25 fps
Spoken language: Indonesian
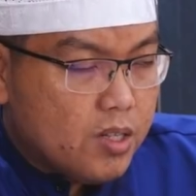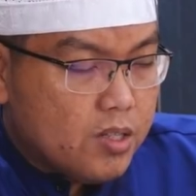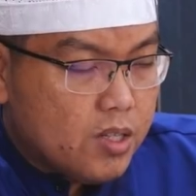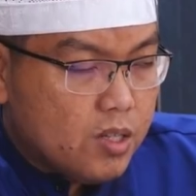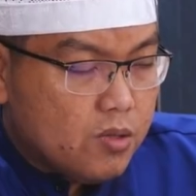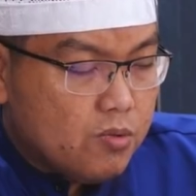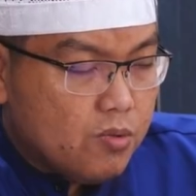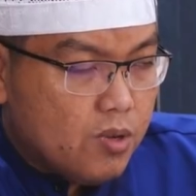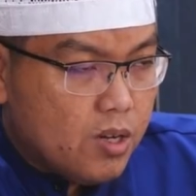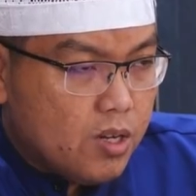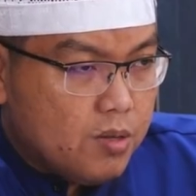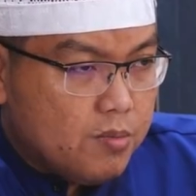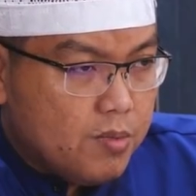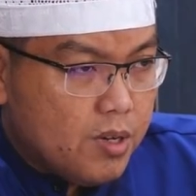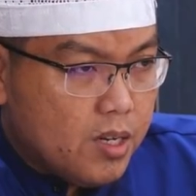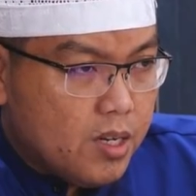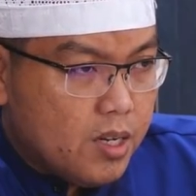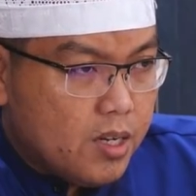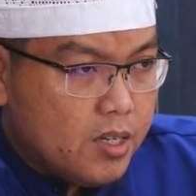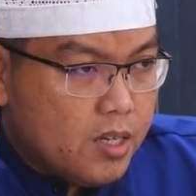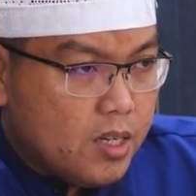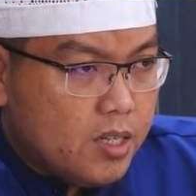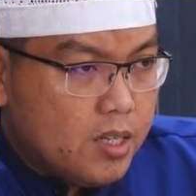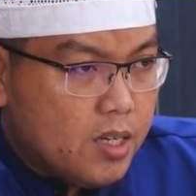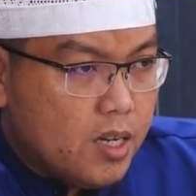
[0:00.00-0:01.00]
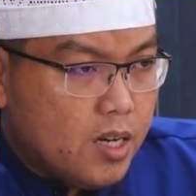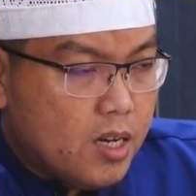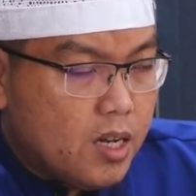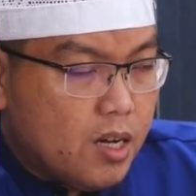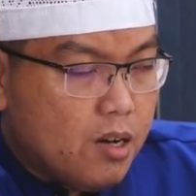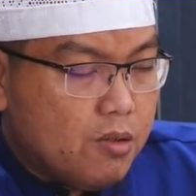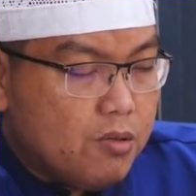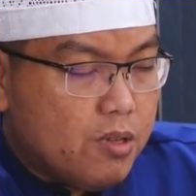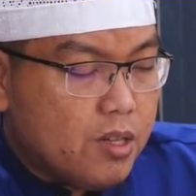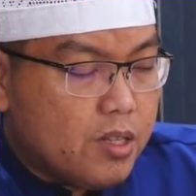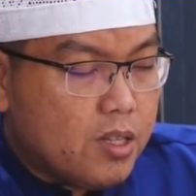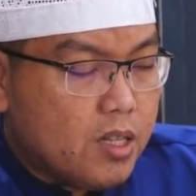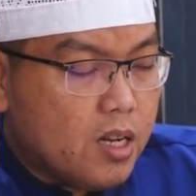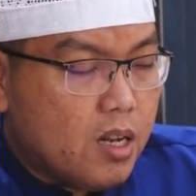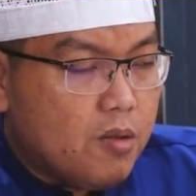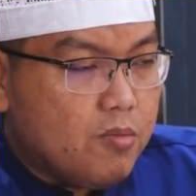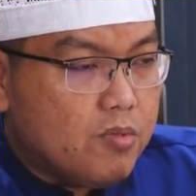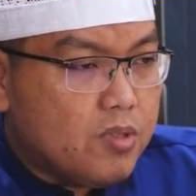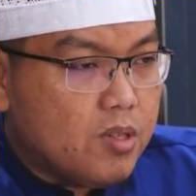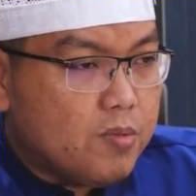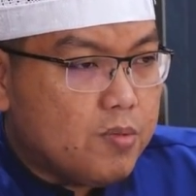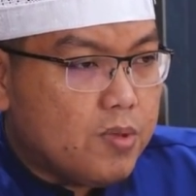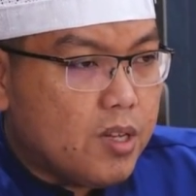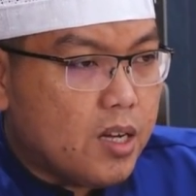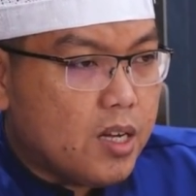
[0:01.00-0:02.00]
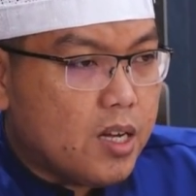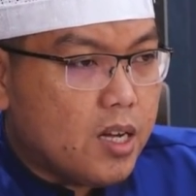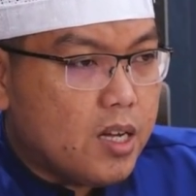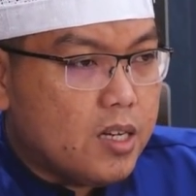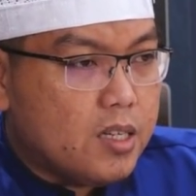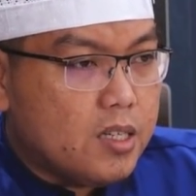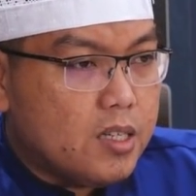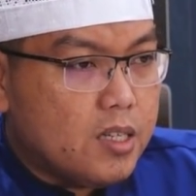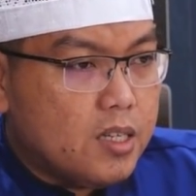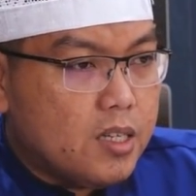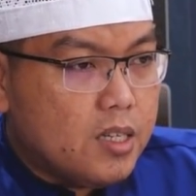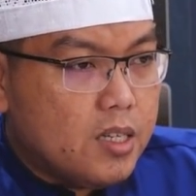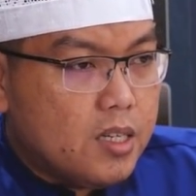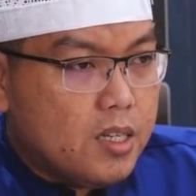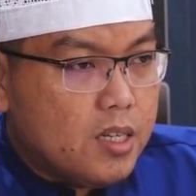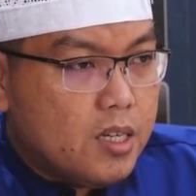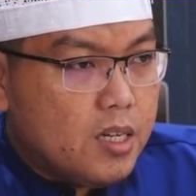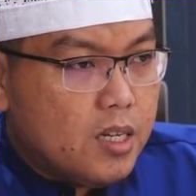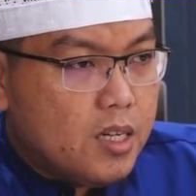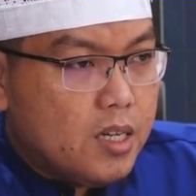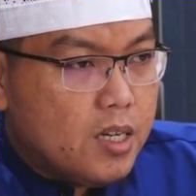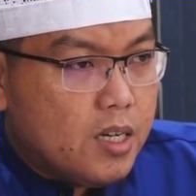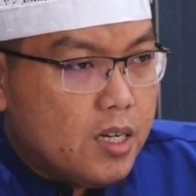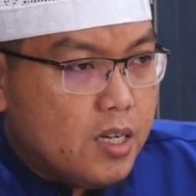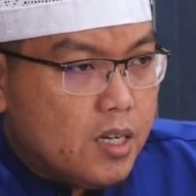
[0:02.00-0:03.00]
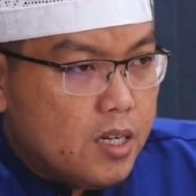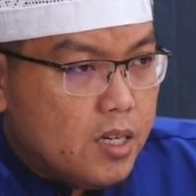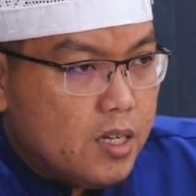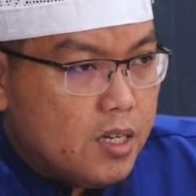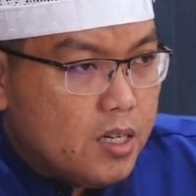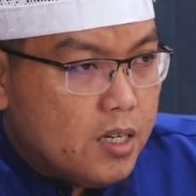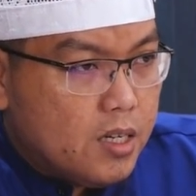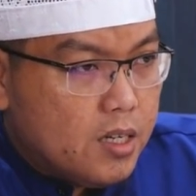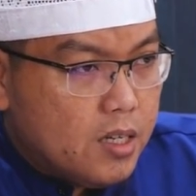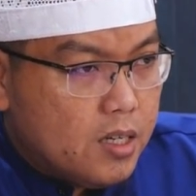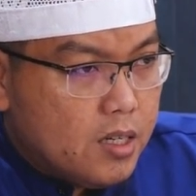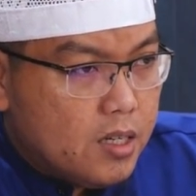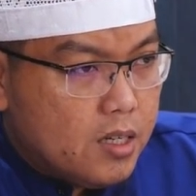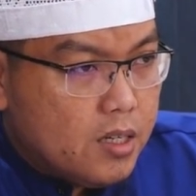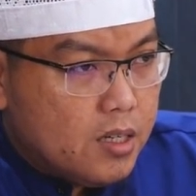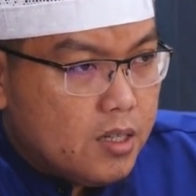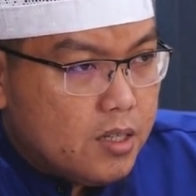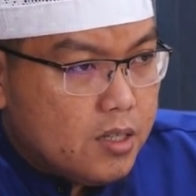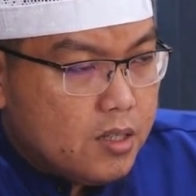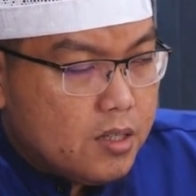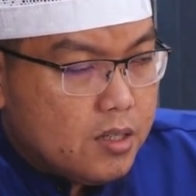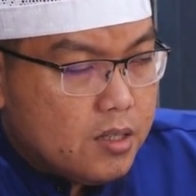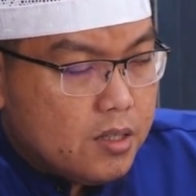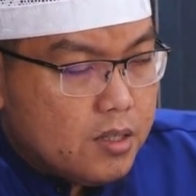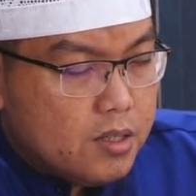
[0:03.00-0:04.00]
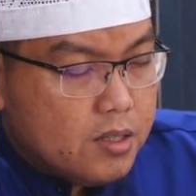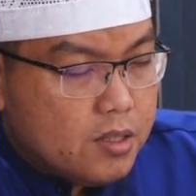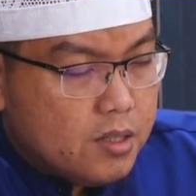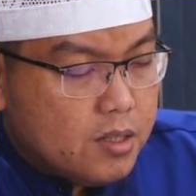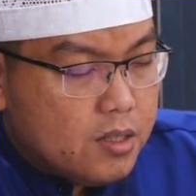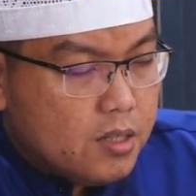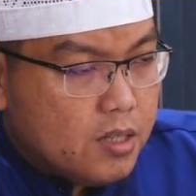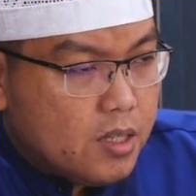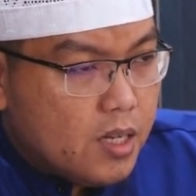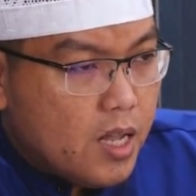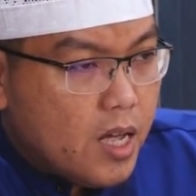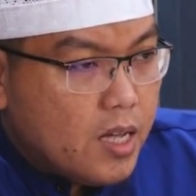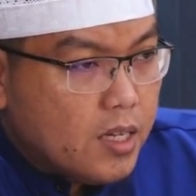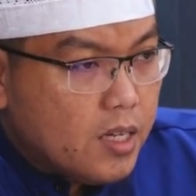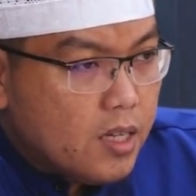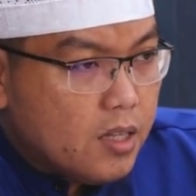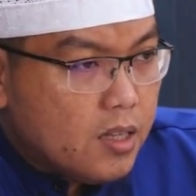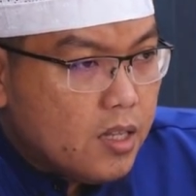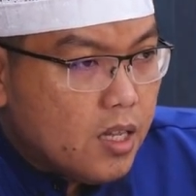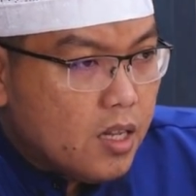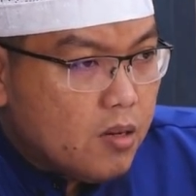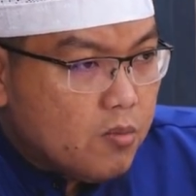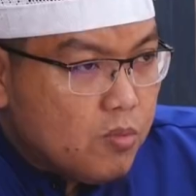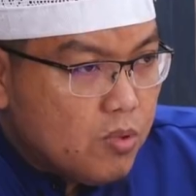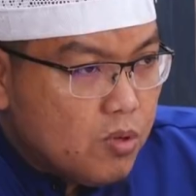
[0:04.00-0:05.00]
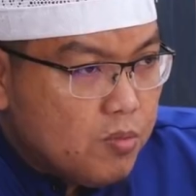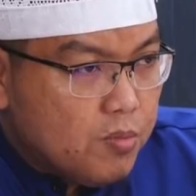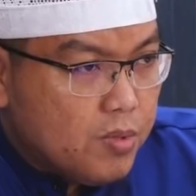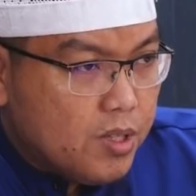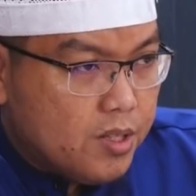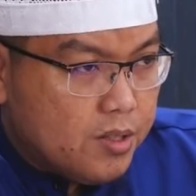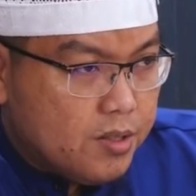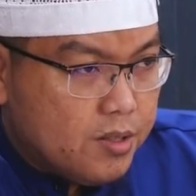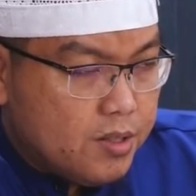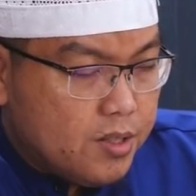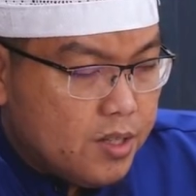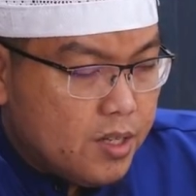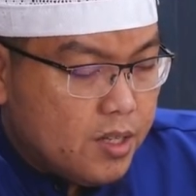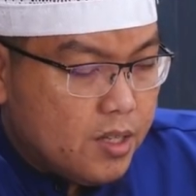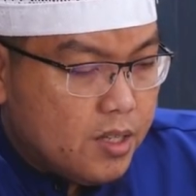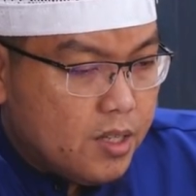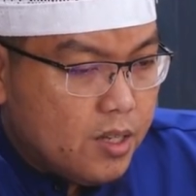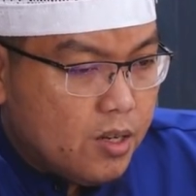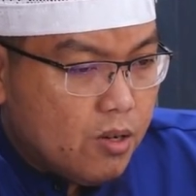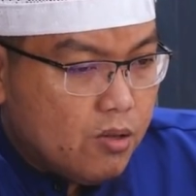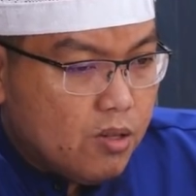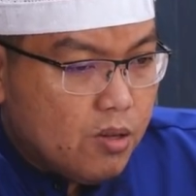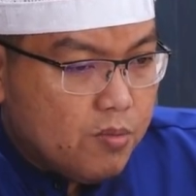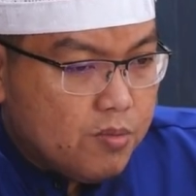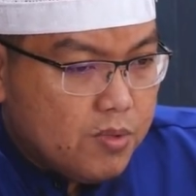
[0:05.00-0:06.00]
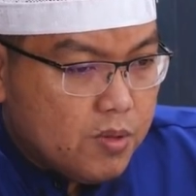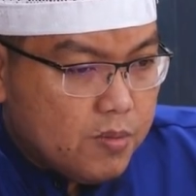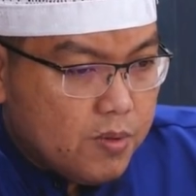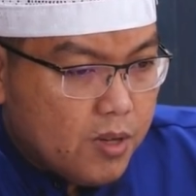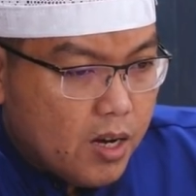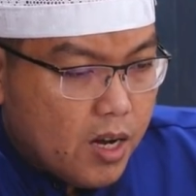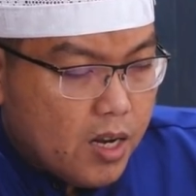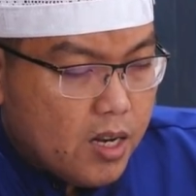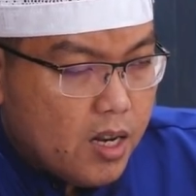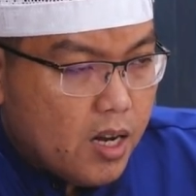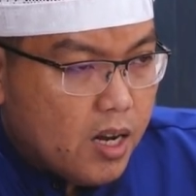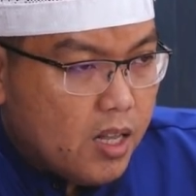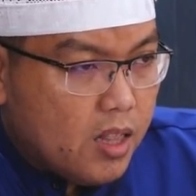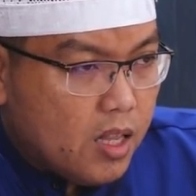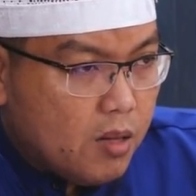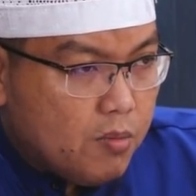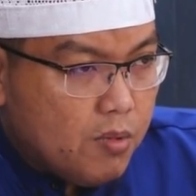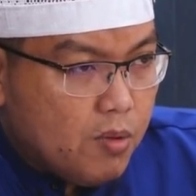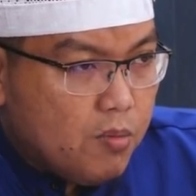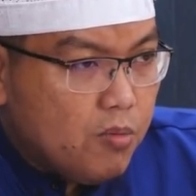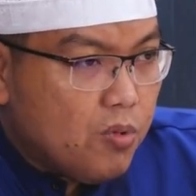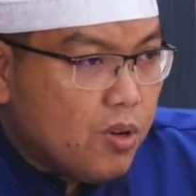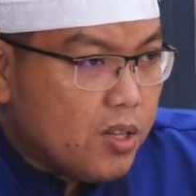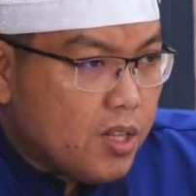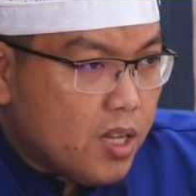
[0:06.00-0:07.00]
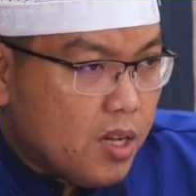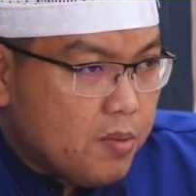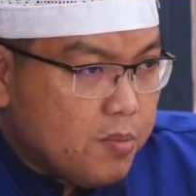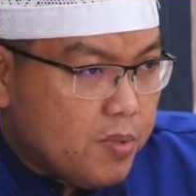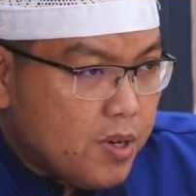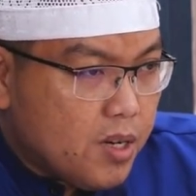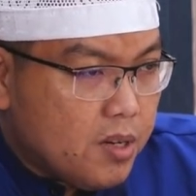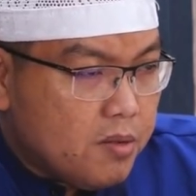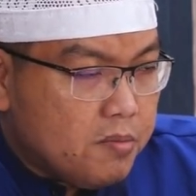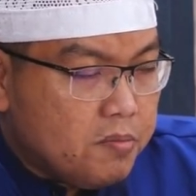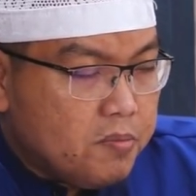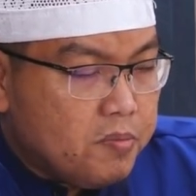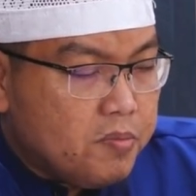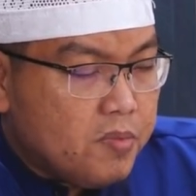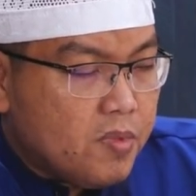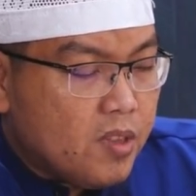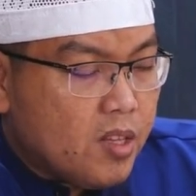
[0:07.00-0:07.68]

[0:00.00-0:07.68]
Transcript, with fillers: ahsanu amala. Dan dialah Allah yang telah menciptakan uh, langit dan bumi ya. Jadi Allah menciptakan langit dan bumi buat apa?